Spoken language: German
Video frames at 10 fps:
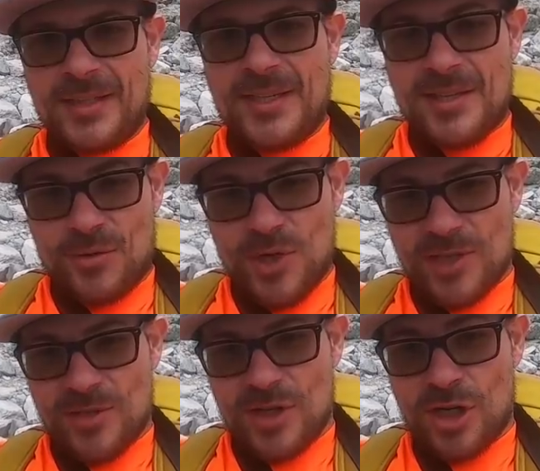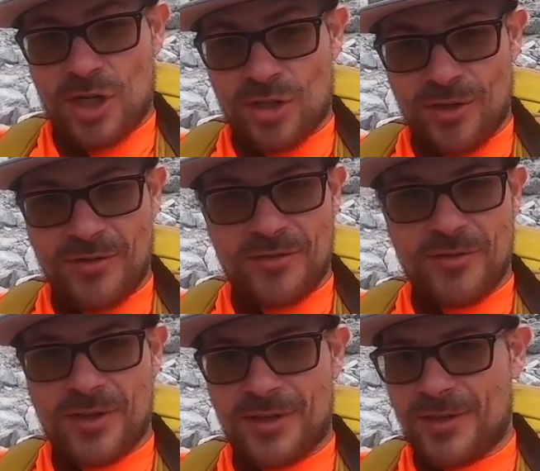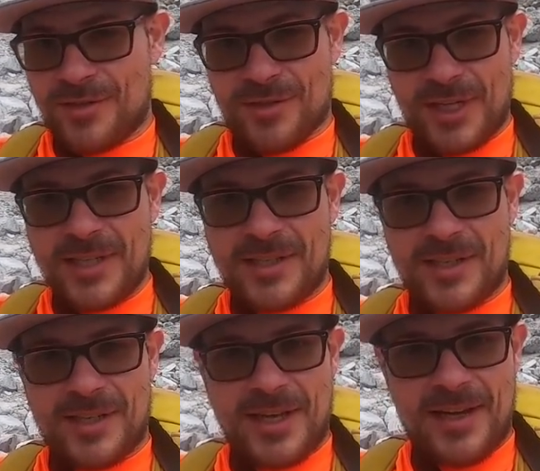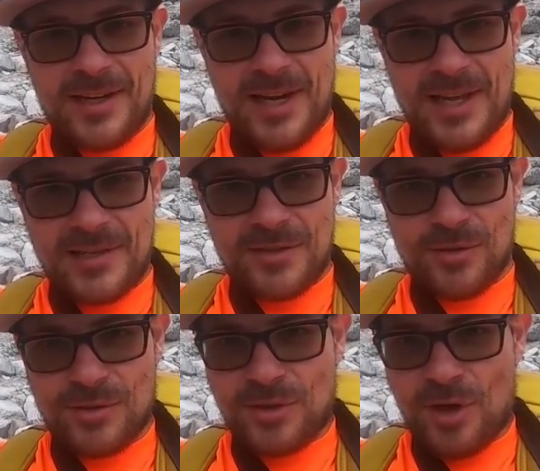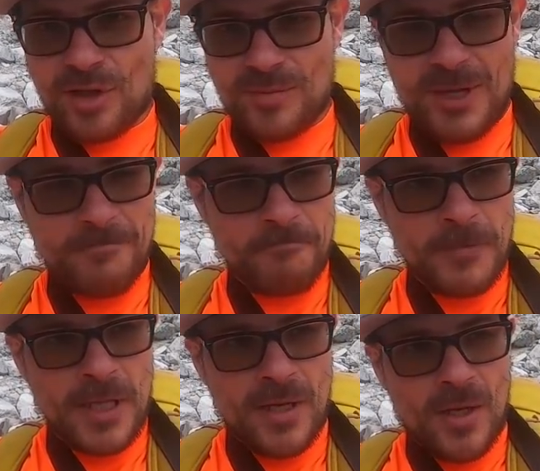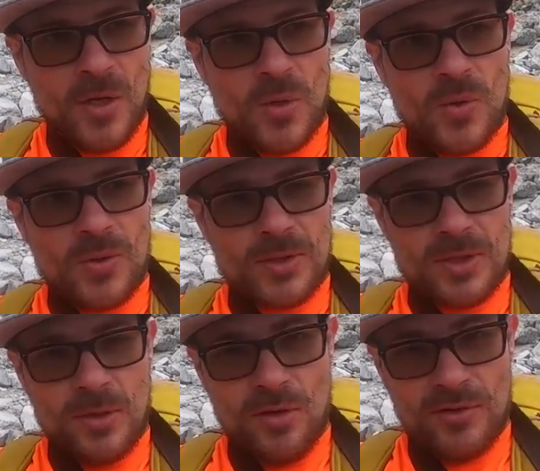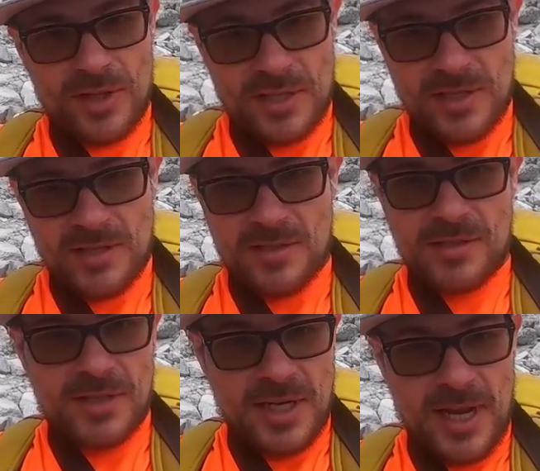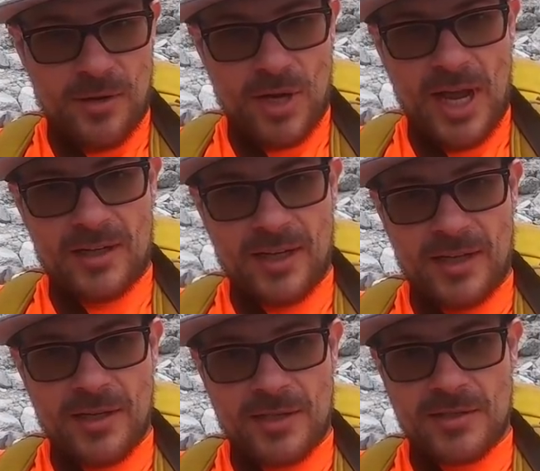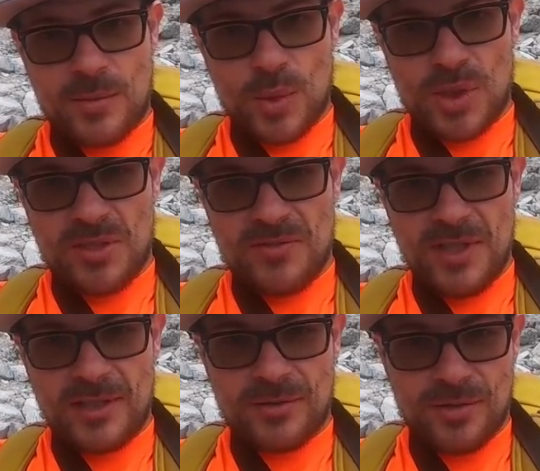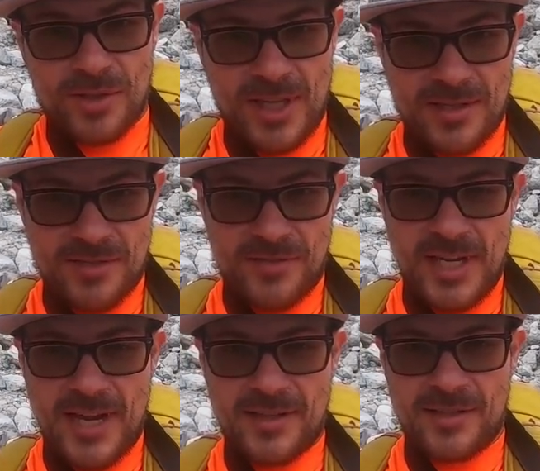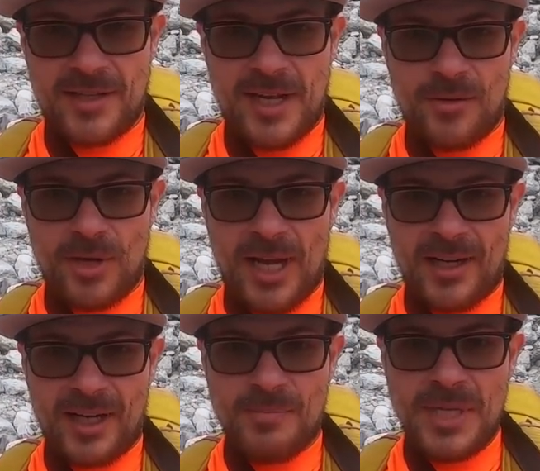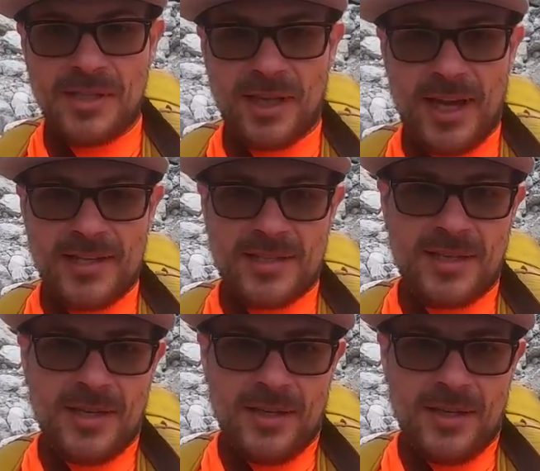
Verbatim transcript: diese Tour zu schaffen. Also richtig geile Leistung, taugt man. Und ich hoffe, dass das den ein oder anderen Hirtern motiviert und dass es vielleicht den ein oder anderen mitreißt.